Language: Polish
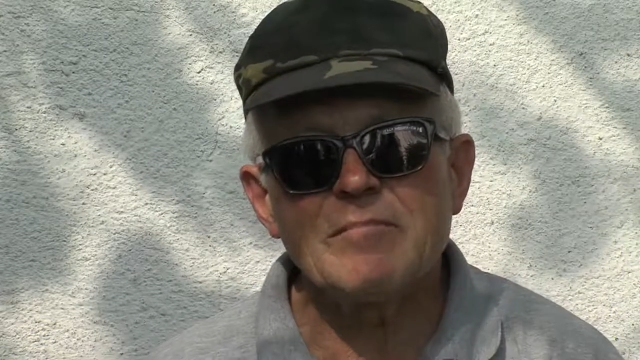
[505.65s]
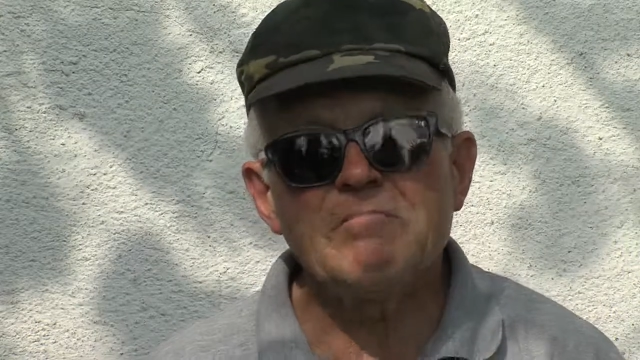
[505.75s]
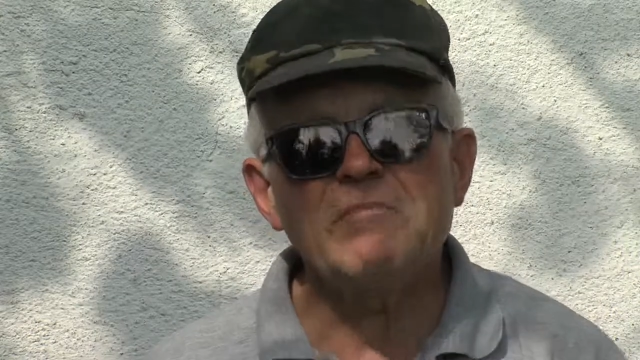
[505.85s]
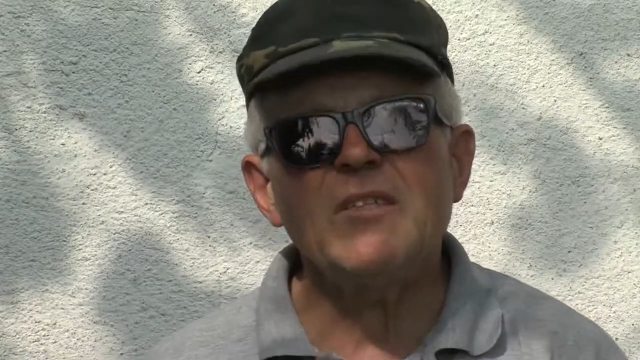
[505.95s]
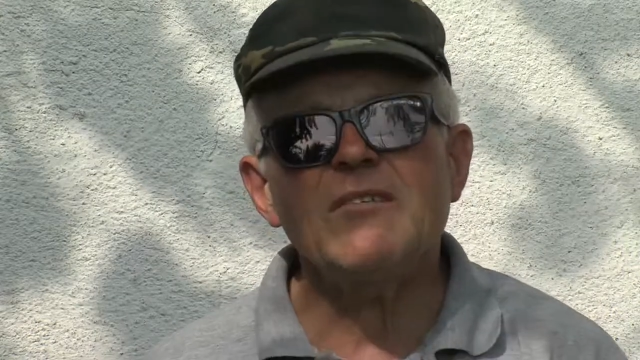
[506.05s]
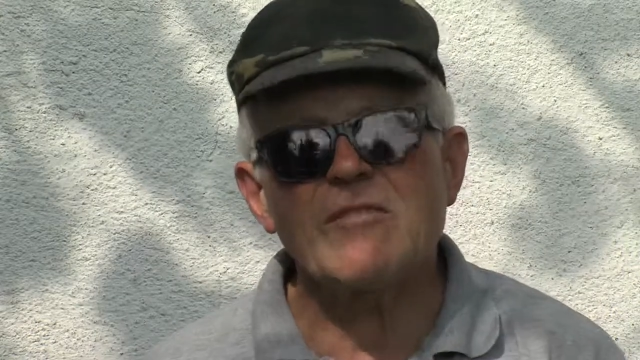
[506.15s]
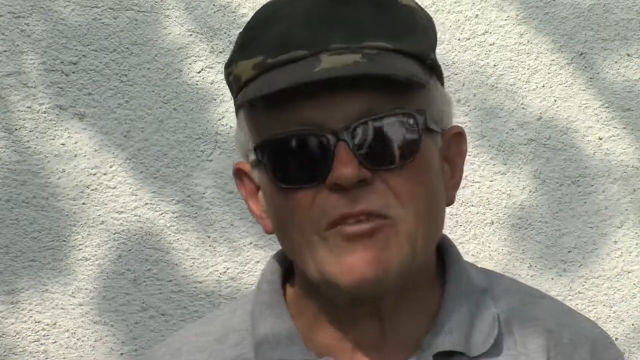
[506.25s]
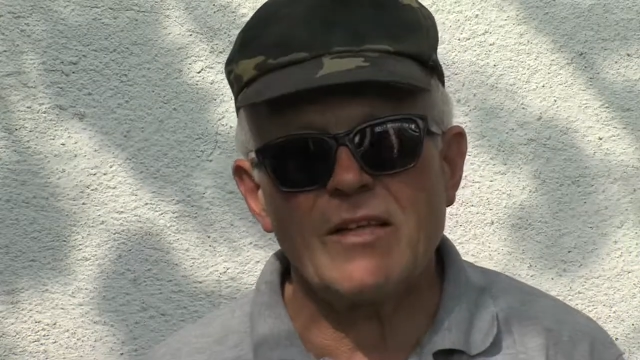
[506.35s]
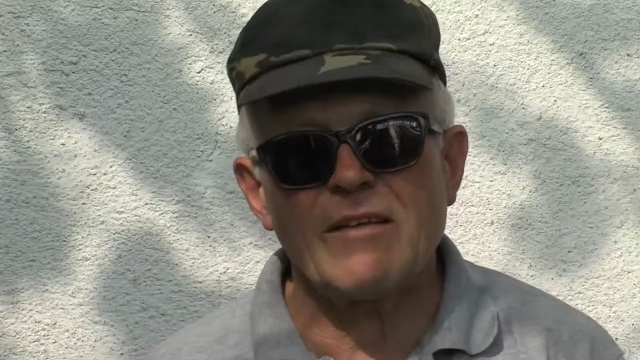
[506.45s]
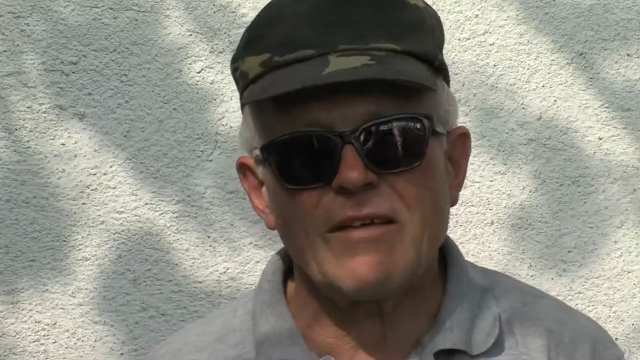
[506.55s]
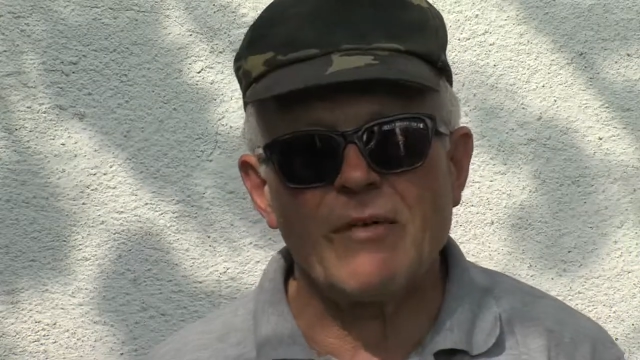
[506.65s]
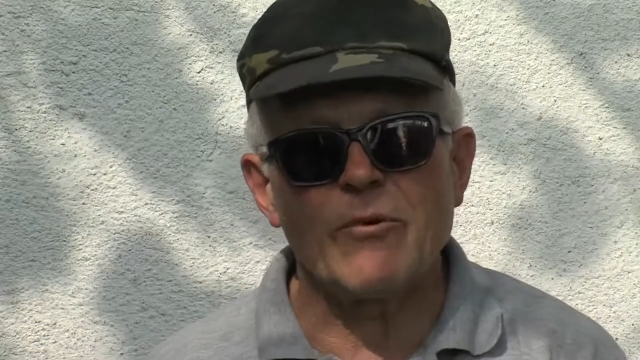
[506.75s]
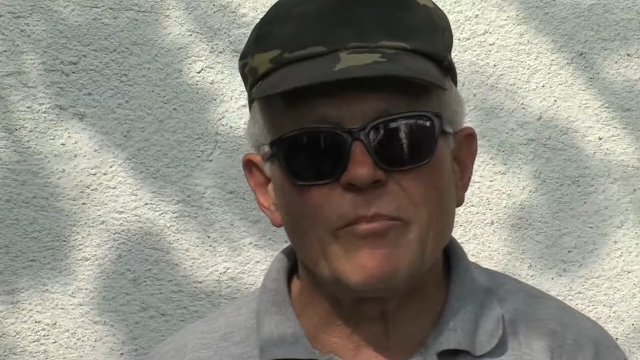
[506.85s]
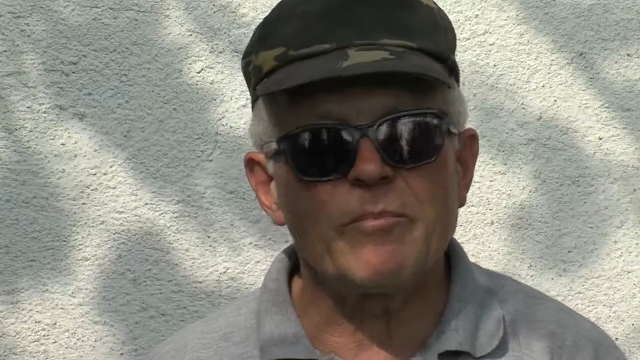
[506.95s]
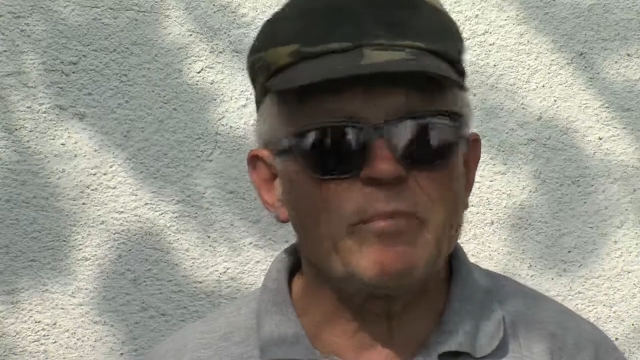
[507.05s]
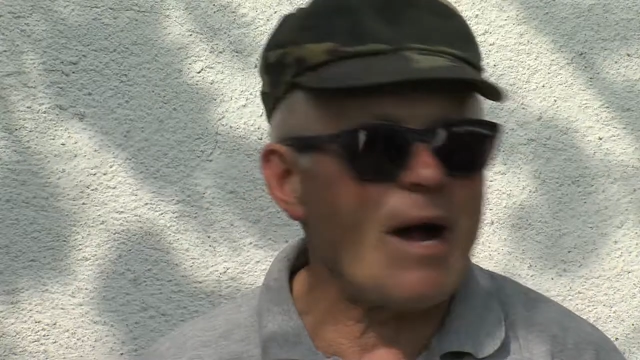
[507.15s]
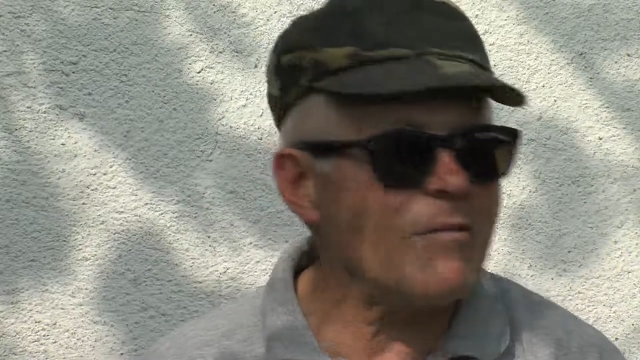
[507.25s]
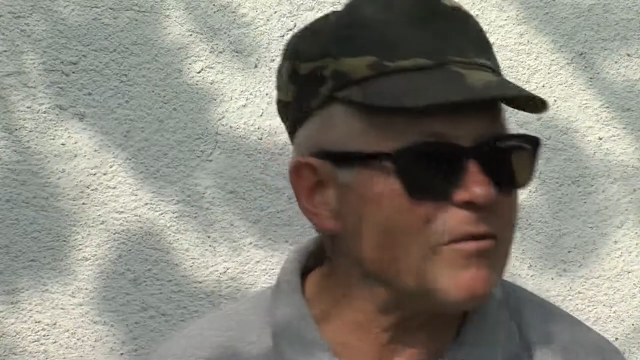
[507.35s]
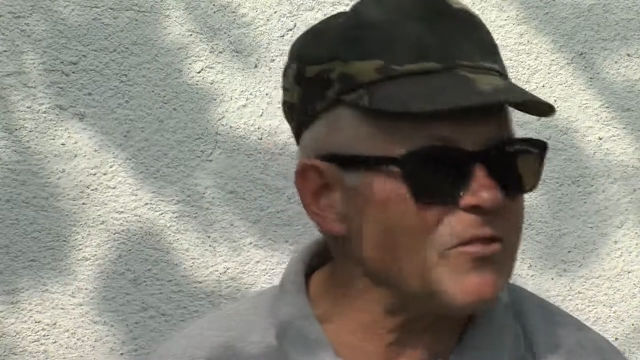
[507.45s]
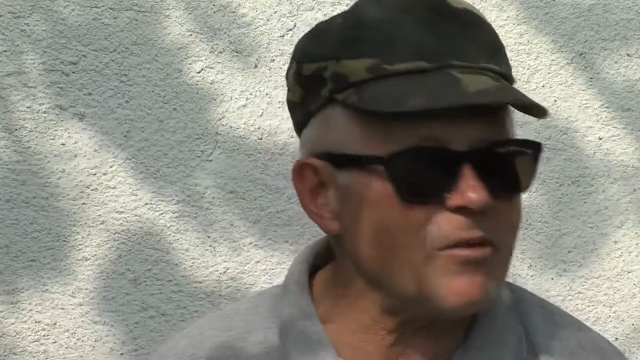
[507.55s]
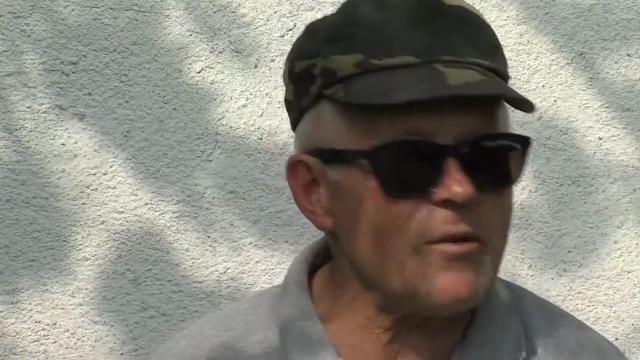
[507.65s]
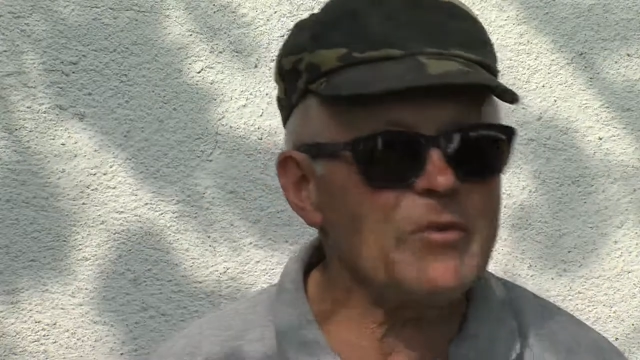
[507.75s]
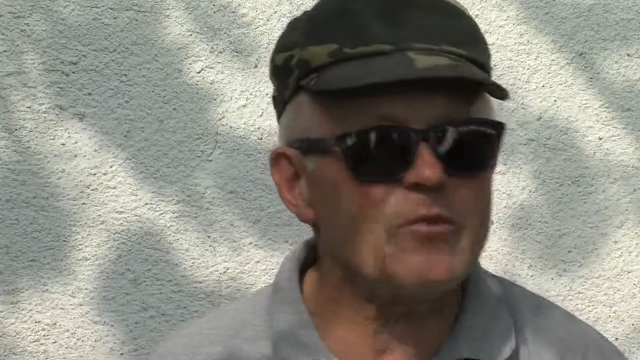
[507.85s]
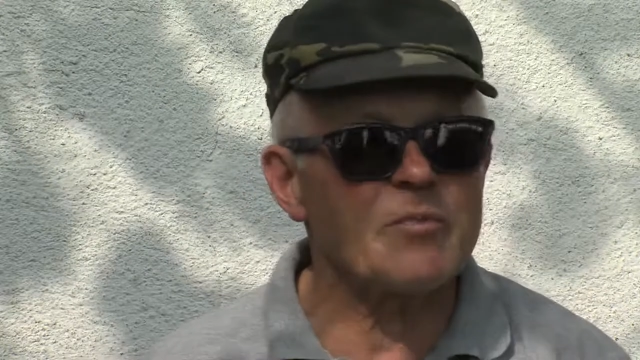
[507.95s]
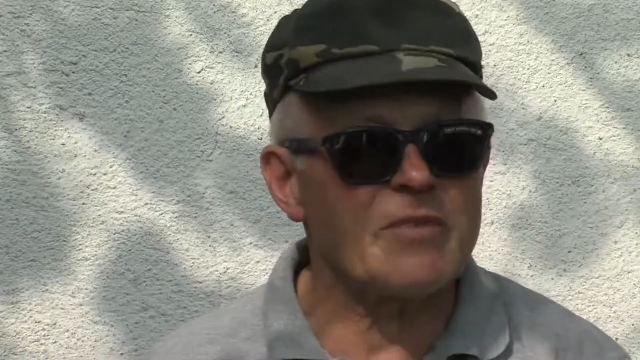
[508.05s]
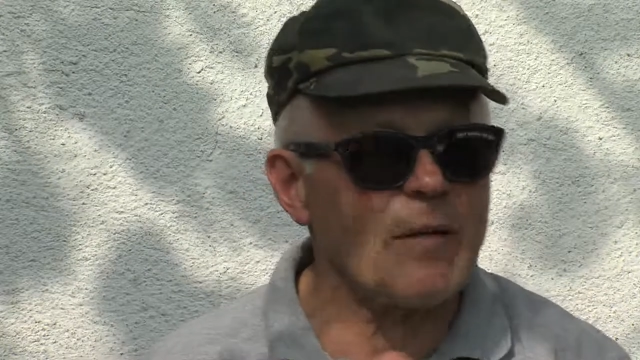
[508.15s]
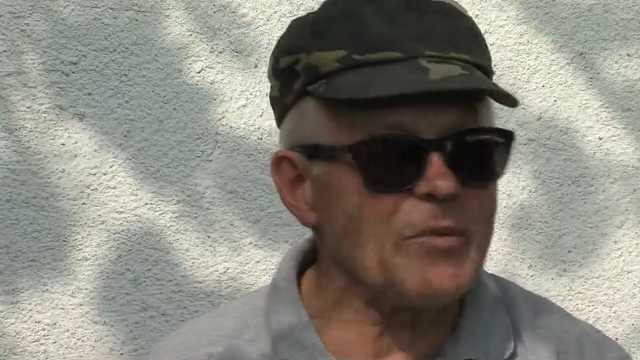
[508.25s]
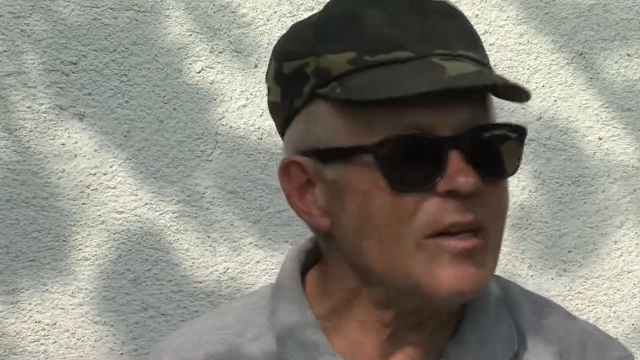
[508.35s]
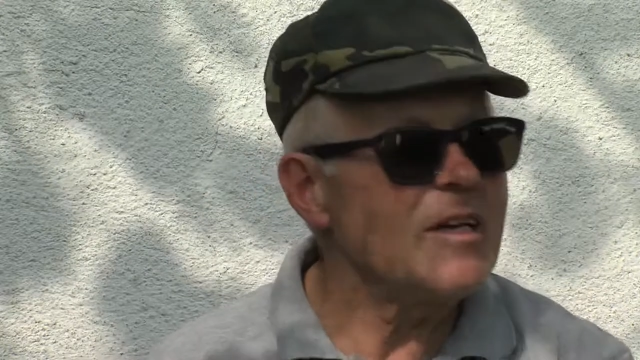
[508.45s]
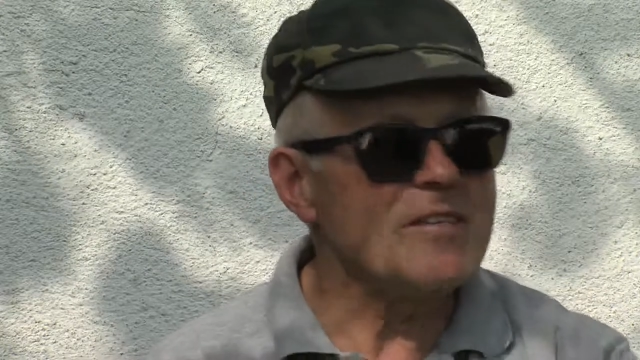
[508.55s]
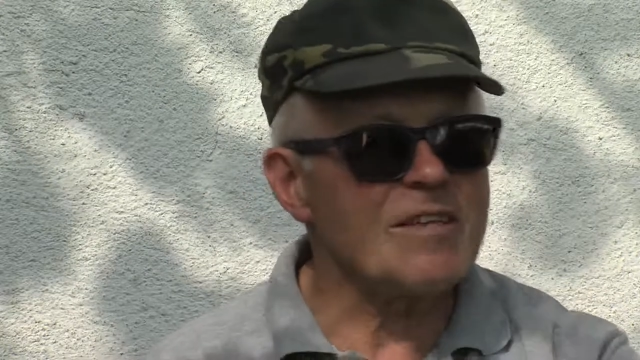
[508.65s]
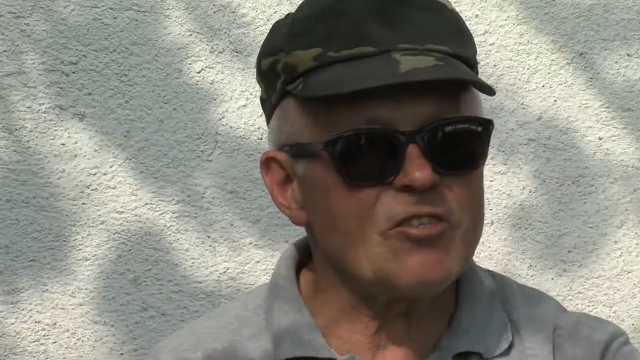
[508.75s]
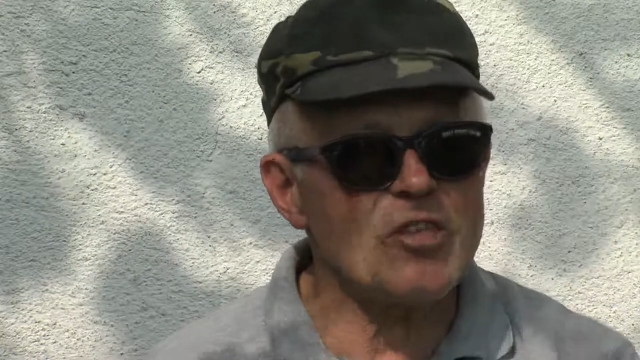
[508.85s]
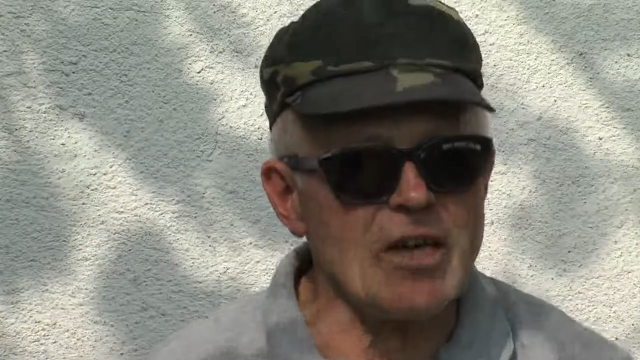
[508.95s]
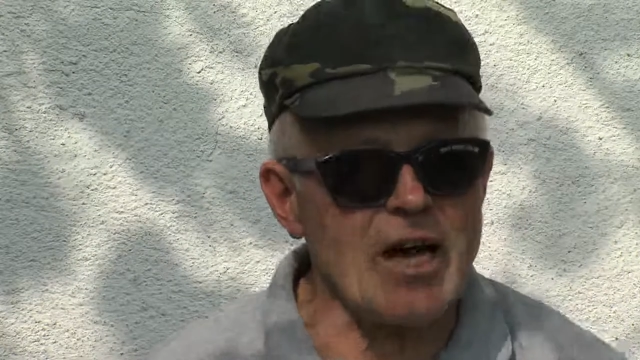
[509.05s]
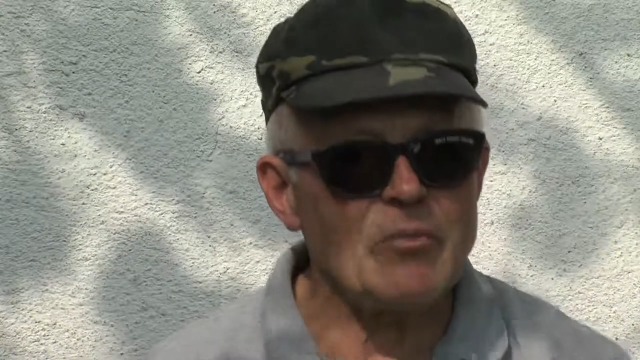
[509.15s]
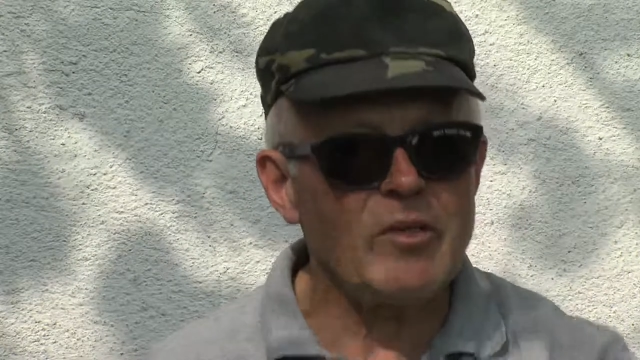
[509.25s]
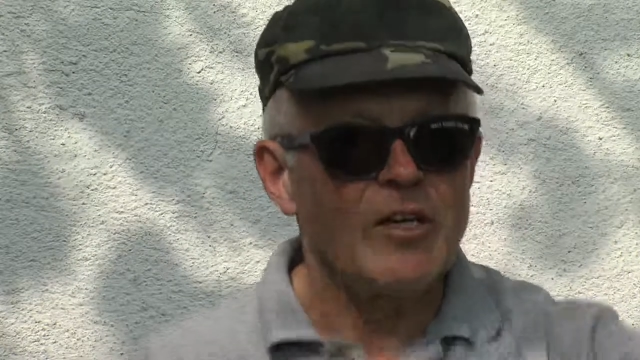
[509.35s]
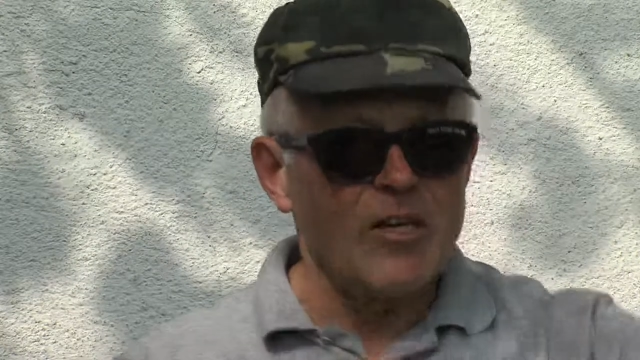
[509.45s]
Nic to nie dawało. Pałę wziąłem i z psami za dzikami.